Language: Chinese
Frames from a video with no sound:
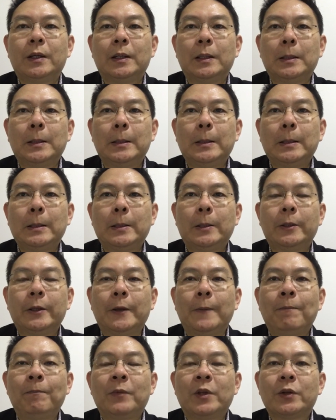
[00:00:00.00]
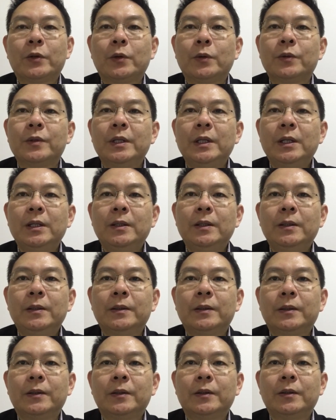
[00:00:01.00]
呃 ，OK， 首先呢，
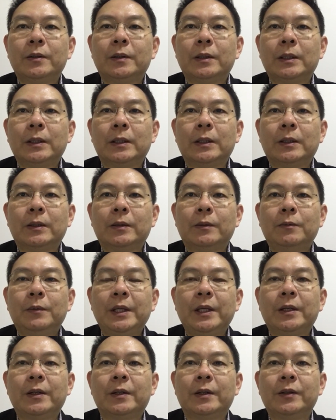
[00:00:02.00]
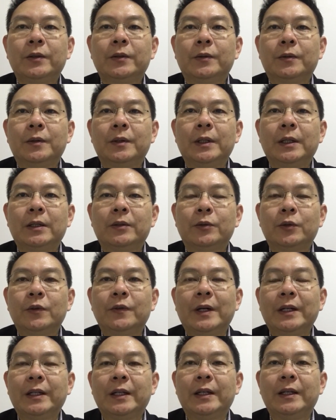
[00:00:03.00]
和呃，为何有两厨
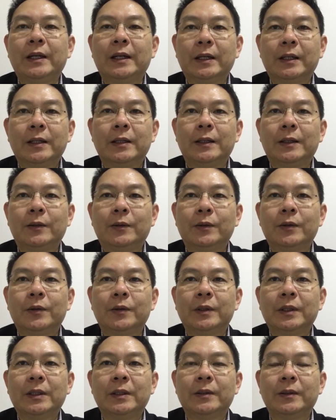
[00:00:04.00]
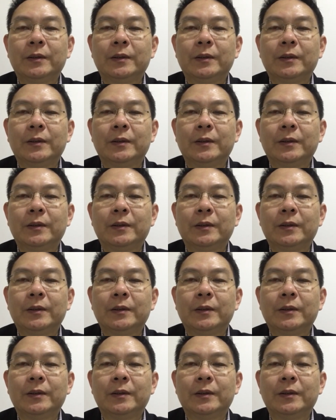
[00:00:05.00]
房里两个老公呢？